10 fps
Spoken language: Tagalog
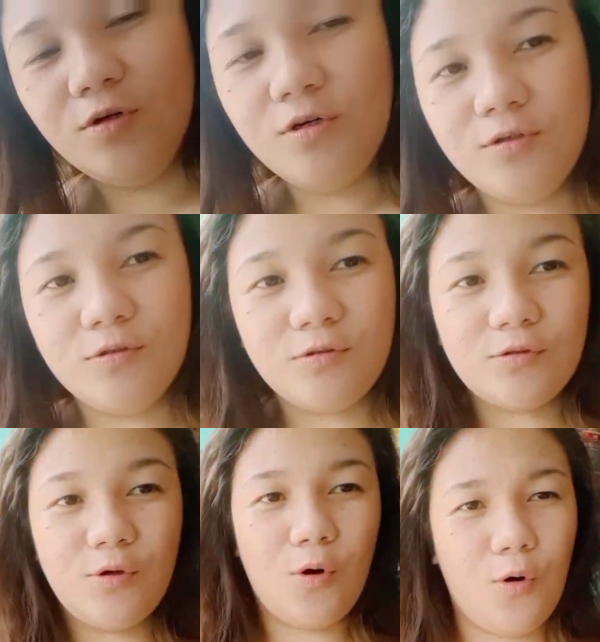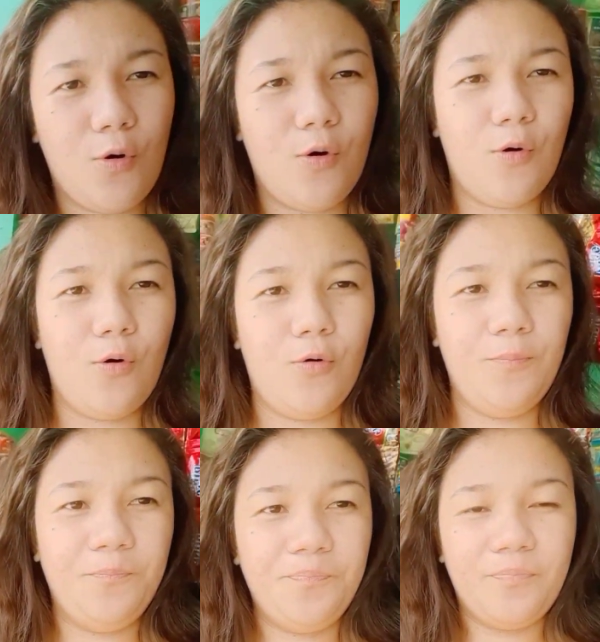So,
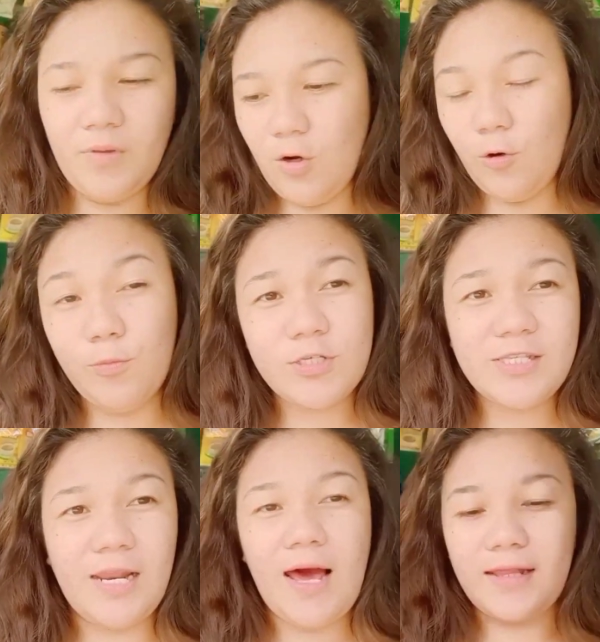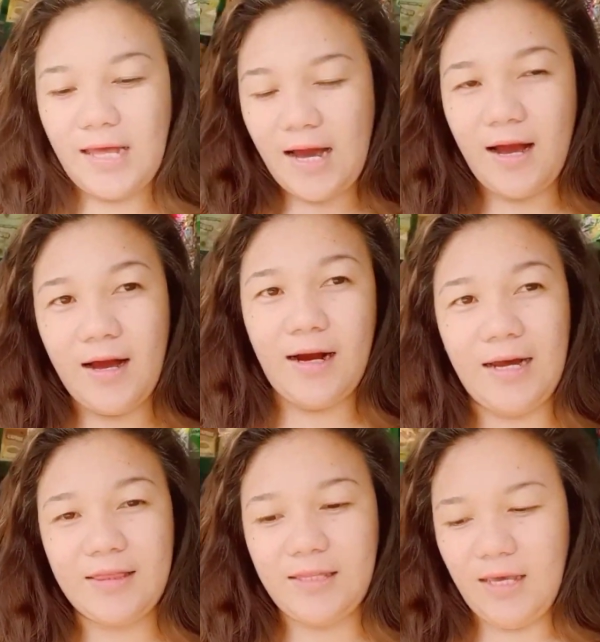ubos na lahat ang
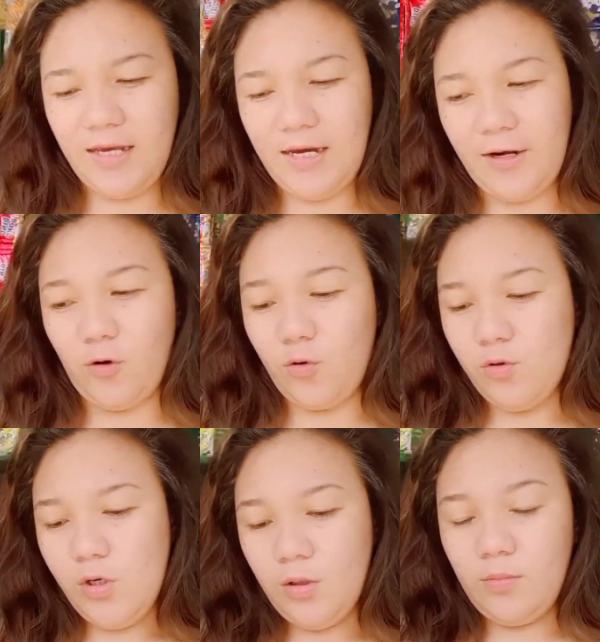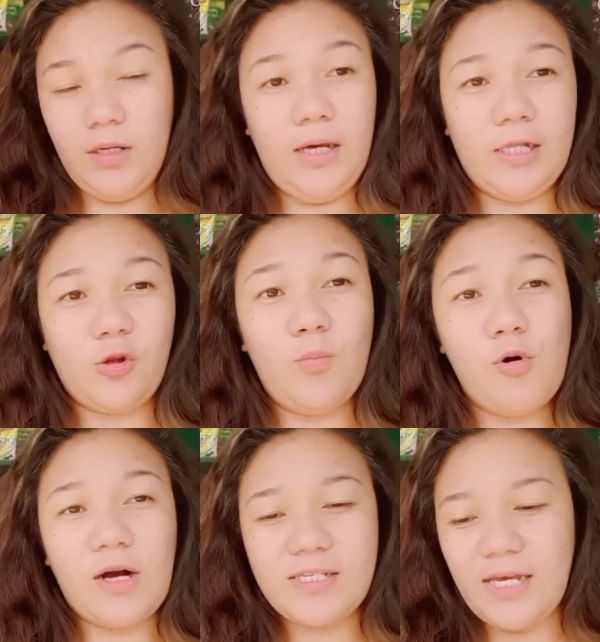ating ano. Ito
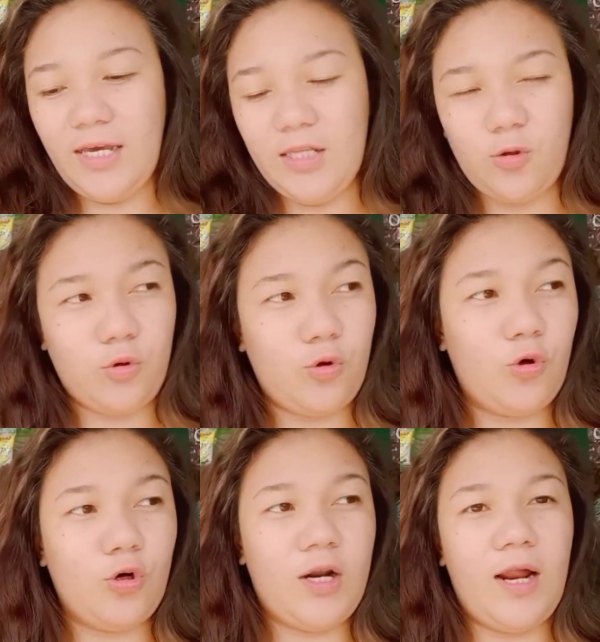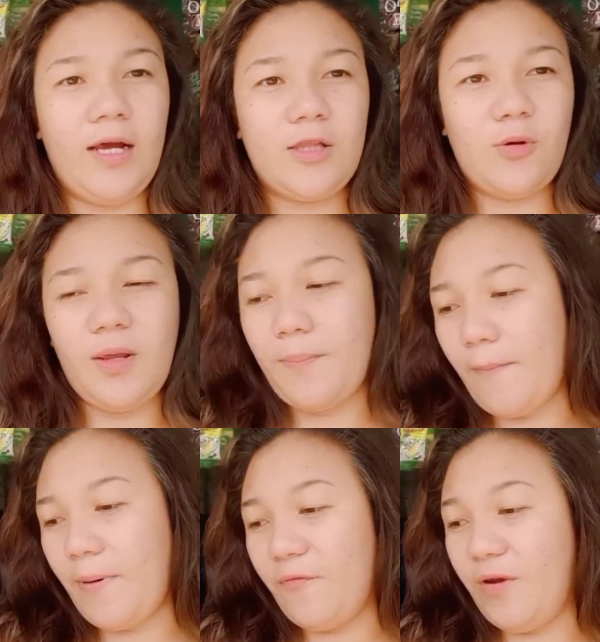bukas ay ituturo na lang ito ni
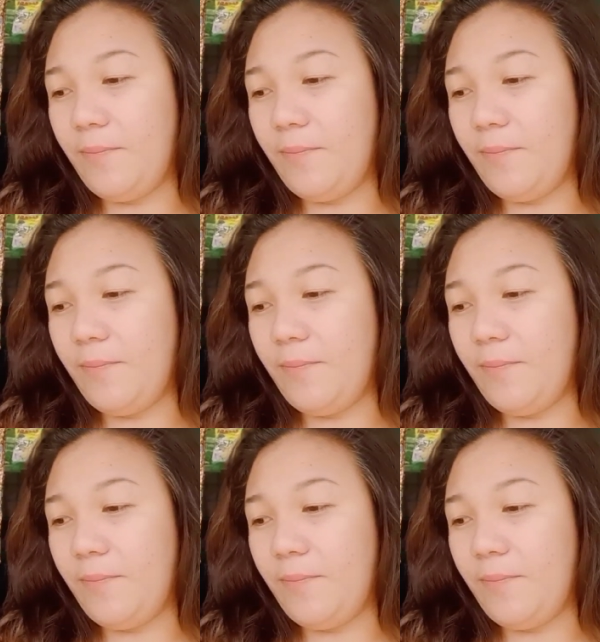Papa Bin